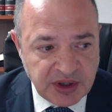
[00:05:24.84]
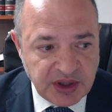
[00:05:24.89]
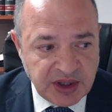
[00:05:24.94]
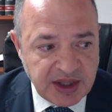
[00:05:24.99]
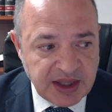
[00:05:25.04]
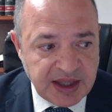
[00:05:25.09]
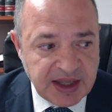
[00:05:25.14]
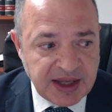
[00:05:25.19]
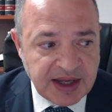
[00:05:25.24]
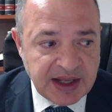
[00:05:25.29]

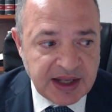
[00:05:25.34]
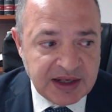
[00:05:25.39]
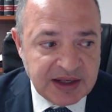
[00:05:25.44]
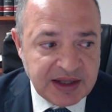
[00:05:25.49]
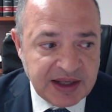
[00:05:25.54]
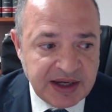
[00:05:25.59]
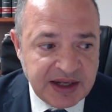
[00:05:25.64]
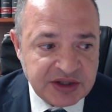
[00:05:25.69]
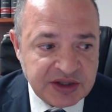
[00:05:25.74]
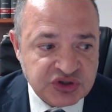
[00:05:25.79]
En el
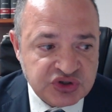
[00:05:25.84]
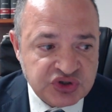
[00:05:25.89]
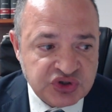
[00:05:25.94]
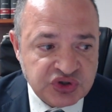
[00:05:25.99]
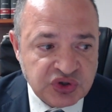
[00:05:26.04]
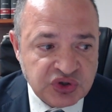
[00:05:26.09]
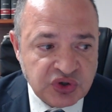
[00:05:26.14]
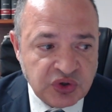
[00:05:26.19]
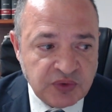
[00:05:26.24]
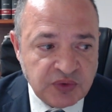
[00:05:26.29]

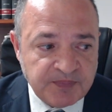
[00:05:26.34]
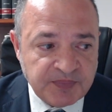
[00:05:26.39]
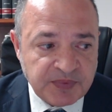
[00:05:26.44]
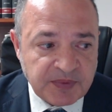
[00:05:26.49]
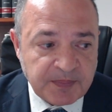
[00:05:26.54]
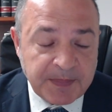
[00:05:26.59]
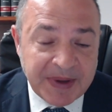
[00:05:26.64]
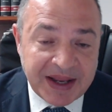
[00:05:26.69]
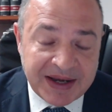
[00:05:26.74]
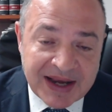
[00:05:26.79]
derecho
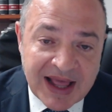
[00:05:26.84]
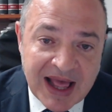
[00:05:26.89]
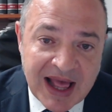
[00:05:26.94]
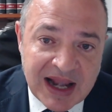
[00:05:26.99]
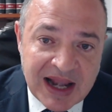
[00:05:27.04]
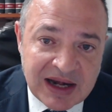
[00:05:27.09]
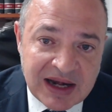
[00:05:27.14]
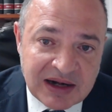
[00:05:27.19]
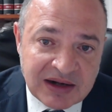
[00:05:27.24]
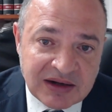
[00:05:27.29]

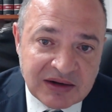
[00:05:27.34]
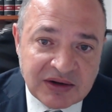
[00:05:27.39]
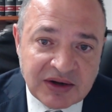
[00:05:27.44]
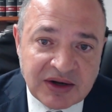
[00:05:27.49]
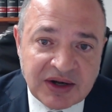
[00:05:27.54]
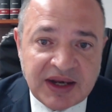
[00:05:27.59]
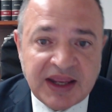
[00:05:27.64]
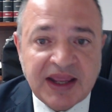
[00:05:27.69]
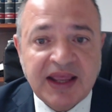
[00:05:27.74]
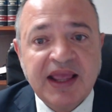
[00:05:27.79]
penal
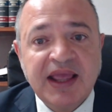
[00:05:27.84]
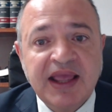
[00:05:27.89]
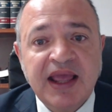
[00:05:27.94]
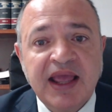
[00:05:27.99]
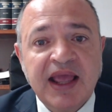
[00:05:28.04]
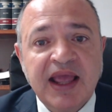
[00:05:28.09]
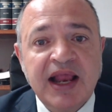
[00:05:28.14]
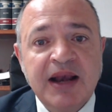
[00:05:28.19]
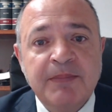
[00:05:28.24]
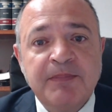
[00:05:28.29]

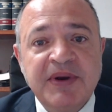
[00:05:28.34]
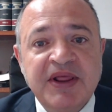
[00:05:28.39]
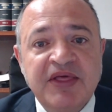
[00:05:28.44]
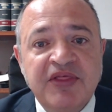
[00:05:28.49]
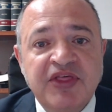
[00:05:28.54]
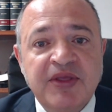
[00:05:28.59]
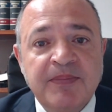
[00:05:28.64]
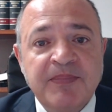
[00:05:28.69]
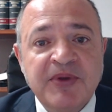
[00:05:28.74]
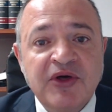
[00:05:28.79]
rige el
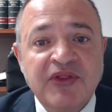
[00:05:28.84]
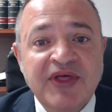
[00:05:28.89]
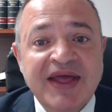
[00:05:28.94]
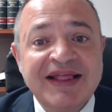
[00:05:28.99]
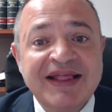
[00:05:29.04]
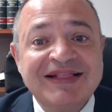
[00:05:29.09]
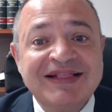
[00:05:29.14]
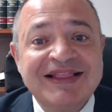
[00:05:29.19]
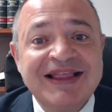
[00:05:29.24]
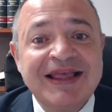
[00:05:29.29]
principio
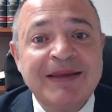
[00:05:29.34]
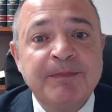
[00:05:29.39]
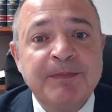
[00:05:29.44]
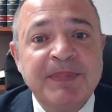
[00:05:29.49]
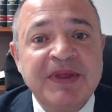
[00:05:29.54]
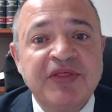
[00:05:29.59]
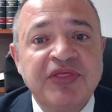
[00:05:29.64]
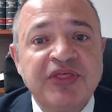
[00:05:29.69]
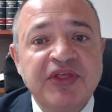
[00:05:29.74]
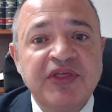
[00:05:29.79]
de
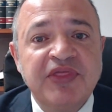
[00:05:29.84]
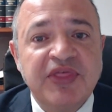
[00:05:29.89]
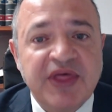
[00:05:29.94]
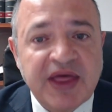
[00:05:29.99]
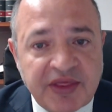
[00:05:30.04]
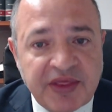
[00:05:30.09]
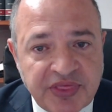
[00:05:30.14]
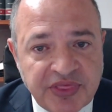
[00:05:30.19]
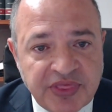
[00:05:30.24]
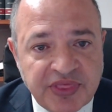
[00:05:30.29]

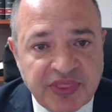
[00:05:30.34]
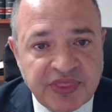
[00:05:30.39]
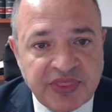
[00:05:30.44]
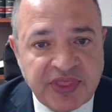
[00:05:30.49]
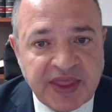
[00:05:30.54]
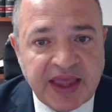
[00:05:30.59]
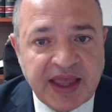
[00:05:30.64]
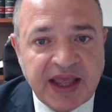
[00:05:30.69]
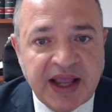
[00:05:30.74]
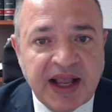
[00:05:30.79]
tipicidad,
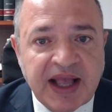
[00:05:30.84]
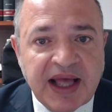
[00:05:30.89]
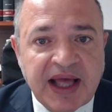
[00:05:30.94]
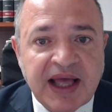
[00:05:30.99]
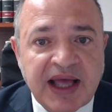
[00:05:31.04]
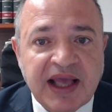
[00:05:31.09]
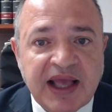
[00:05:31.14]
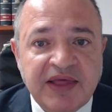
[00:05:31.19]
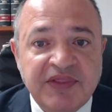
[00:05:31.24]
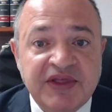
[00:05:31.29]
de
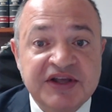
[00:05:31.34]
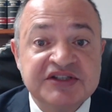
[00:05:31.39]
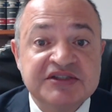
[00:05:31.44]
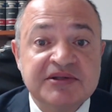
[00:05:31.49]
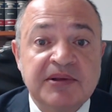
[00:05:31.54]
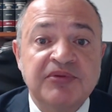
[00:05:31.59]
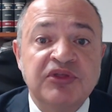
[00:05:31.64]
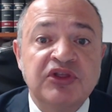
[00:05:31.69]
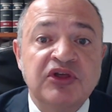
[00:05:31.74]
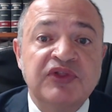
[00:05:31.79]
encaje, de
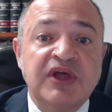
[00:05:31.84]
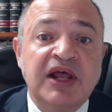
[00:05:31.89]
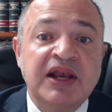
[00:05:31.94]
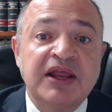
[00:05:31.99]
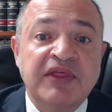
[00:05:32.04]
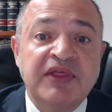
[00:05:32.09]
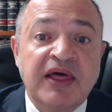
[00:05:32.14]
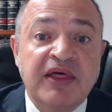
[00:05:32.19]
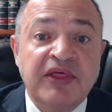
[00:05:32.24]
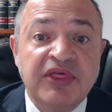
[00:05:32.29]

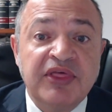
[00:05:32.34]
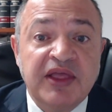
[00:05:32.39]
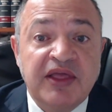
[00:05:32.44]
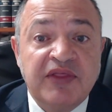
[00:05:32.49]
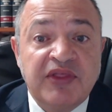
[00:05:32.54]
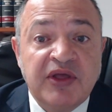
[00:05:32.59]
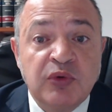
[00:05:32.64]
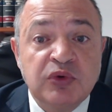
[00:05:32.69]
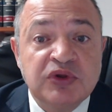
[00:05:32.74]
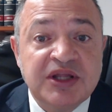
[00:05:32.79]
excepcionalidad y
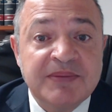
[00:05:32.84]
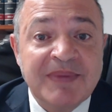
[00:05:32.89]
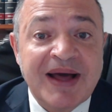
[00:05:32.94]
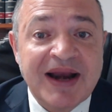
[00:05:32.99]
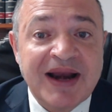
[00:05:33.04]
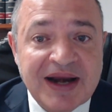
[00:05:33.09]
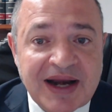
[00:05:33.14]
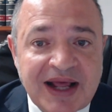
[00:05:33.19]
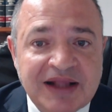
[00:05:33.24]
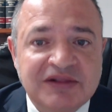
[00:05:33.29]
de última
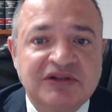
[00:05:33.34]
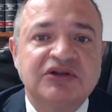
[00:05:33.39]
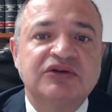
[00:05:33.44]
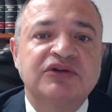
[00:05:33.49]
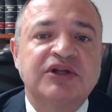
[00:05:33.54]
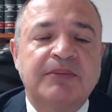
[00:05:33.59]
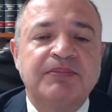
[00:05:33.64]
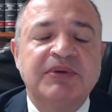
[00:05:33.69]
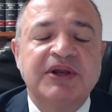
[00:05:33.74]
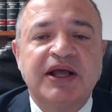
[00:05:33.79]
ratio
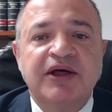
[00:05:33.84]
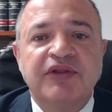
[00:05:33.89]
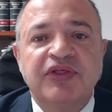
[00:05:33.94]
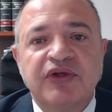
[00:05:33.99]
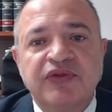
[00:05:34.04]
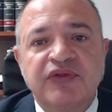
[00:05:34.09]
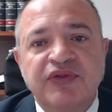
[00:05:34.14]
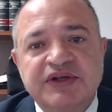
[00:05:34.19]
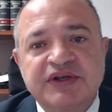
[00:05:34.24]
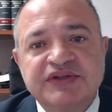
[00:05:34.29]
de
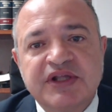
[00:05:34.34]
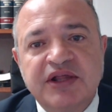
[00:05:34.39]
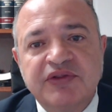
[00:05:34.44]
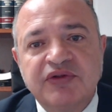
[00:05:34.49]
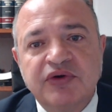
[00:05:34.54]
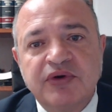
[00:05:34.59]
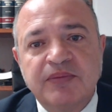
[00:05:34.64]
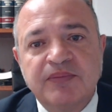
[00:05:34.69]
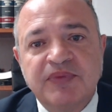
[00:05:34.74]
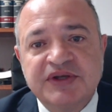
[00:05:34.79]
aplicación de, esta
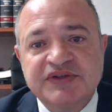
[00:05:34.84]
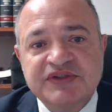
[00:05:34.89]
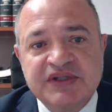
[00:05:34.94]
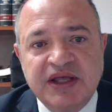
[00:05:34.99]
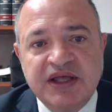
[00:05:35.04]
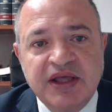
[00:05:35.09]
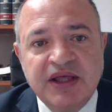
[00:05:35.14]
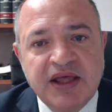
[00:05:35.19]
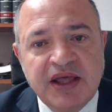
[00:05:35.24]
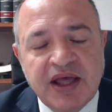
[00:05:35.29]
norma, de
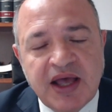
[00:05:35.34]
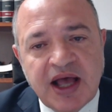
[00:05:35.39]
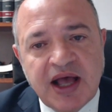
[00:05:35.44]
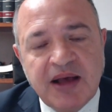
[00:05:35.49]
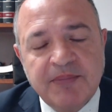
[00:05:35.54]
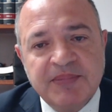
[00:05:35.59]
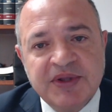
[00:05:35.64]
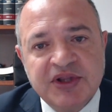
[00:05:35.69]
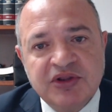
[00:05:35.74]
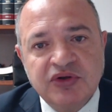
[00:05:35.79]
este
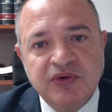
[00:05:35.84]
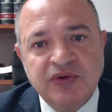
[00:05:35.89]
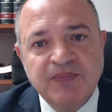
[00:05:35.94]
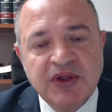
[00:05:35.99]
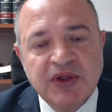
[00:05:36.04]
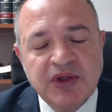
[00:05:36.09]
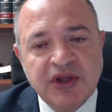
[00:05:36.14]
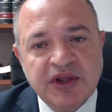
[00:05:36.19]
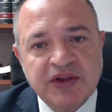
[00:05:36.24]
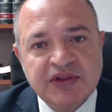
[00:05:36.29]
ámbito
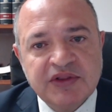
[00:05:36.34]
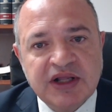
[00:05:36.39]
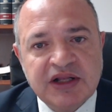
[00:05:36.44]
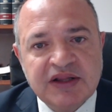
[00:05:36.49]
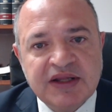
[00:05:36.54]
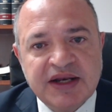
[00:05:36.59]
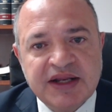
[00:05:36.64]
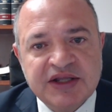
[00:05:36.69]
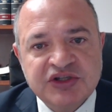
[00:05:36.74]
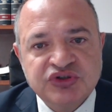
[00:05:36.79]
del
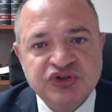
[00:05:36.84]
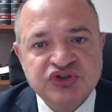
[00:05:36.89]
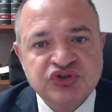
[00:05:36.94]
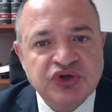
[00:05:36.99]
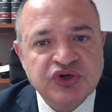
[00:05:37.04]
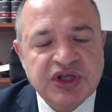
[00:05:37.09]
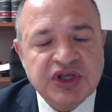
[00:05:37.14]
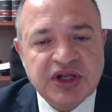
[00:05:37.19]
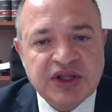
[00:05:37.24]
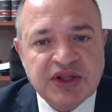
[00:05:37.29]
derecho.
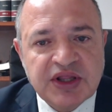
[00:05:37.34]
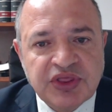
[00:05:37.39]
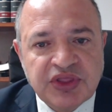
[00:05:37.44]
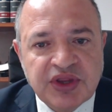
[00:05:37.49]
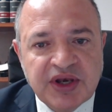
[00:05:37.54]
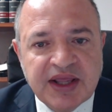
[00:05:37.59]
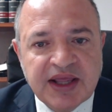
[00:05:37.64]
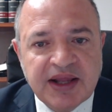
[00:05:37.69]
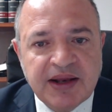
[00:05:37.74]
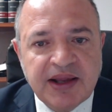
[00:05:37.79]
Esto quiere
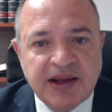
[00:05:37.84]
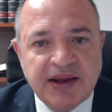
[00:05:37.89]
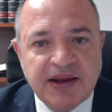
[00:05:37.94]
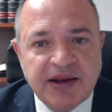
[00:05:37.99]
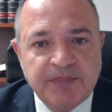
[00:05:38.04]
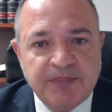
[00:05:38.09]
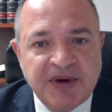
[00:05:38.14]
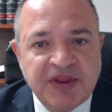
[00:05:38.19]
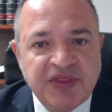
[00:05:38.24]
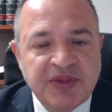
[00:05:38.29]
decir que eh,
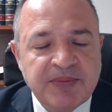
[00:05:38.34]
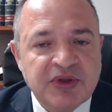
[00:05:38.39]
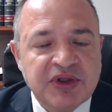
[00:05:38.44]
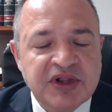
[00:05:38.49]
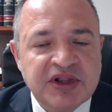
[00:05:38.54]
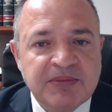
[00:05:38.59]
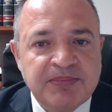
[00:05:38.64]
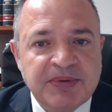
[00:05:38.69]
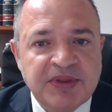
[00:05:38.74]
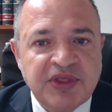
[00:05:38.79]
el principio de
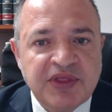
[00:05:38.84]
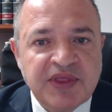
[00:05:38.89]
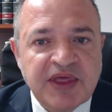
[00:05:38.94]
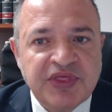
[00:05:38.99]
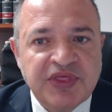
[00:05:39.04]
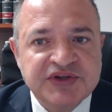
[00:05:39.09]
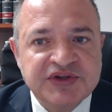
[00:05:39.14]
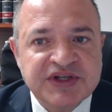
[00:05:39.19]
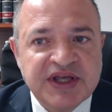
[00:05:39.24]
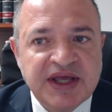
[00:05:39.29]

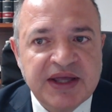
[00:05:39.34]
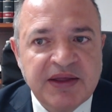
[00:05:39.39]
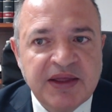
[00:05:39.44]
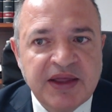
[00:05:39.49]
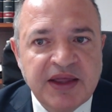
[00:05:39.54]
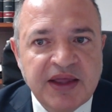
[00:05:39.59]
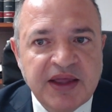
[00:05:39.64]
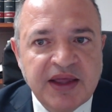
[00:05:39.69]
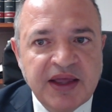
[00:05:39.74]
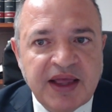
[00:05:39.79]
tipicidad es
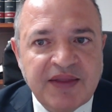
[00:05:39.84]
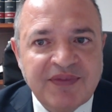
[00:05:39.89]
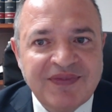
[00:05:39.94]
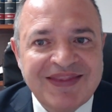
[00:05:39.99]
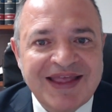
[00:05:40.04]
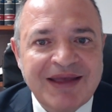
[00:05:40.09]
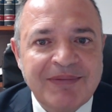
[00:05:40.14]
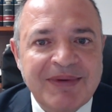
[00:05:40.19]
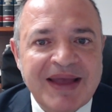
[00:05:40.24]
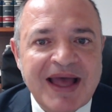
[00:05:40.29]
que
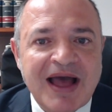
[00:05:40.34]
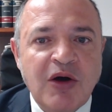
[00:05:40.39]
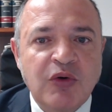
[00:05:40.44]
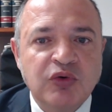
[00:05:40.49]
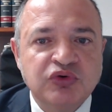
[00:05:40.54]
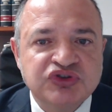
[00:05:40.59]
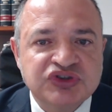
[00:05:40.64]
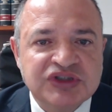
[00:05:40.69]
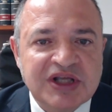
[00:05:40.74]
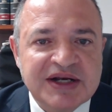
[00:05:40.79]
debe
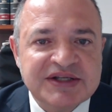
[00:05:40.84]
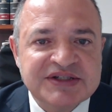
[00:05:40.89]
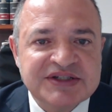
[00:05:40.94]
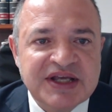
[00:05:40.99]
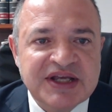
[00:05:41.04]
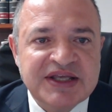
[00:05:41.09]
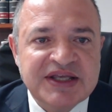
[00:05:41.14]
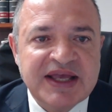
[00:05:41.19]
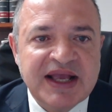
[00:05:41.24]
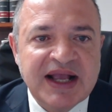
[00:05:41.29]
ajustarse
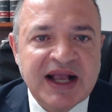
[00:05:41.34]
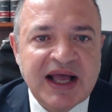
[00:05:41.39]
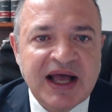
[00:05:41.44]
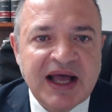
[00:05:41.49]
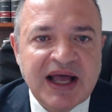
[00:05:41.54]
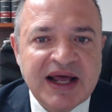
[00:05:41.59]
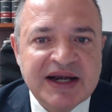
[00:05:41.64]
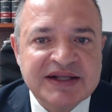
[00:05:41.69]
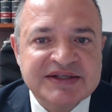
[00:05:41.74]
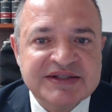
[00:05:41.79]
y
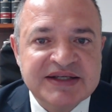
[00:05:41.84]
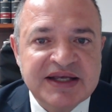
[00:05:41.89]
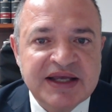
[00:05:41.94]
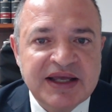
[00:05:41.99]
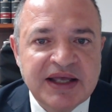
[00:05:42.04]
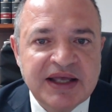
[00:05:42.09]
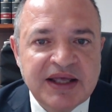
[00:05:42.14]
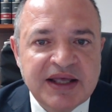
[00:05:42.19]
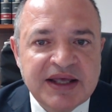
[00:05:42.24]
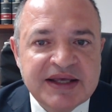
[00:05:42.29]

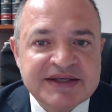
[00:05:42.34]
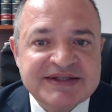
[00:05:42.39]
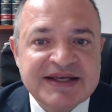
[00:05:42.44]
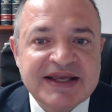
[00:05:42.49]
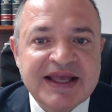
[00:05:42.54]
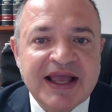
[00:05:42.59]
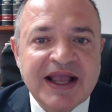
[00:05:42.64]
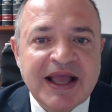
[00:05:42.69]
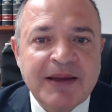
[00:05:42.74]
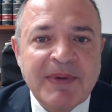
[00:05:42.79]
encajarse sin
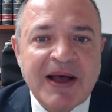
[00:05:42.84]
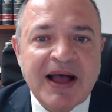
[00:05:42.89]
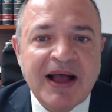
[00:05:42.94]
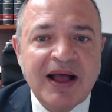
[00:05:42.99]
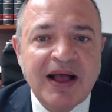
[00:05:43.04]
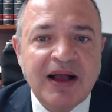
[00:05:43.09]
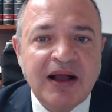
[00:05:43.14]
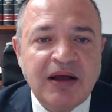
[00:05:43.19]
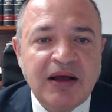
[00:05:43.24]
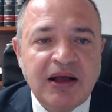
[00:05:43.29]
que
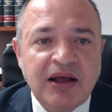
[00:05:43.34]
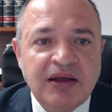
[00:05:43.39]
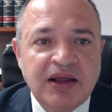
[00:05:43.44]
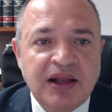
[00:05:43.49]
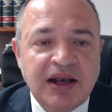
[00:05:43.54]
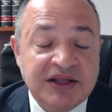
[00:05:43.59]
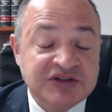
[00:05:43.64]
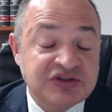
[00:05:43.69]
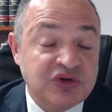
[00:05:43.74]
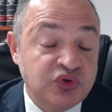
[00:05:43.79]
quepan eh,
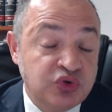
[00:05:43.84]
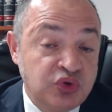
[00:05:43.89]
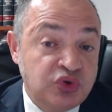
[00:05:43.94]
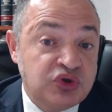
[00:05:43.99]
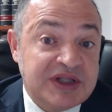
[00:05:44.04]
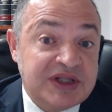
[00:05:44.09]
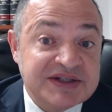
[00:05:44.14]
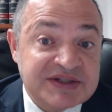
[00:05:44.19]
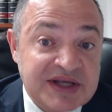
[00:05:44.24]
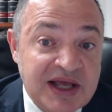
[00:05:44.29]
las
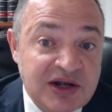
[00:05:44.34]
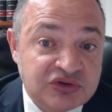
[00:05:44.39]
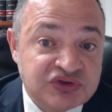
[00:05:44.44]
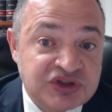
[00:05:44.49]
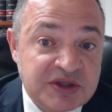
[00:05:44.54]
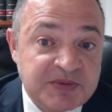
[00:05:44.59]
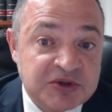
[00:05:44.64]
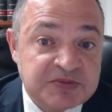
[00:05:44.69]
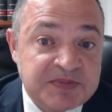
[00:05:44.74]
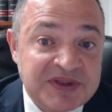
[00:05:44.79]
conductas a los
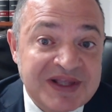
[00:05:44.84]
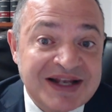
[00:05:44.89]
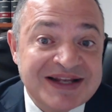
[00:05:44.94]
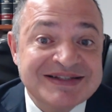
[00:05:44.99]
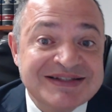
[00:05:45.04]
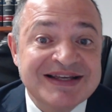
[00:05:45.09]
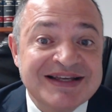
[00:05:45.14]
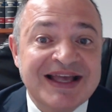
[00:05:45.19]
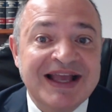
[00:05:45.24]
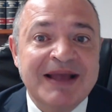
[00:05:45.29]
tipos penales,
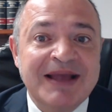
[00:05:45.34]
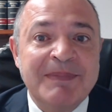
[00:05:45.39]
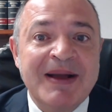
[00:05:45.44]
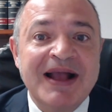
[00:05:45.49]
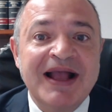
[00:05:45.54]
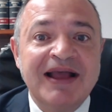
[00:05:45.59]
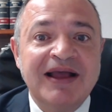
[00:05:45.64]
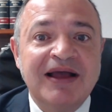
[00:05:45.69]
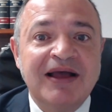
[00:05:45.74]
sin que quepan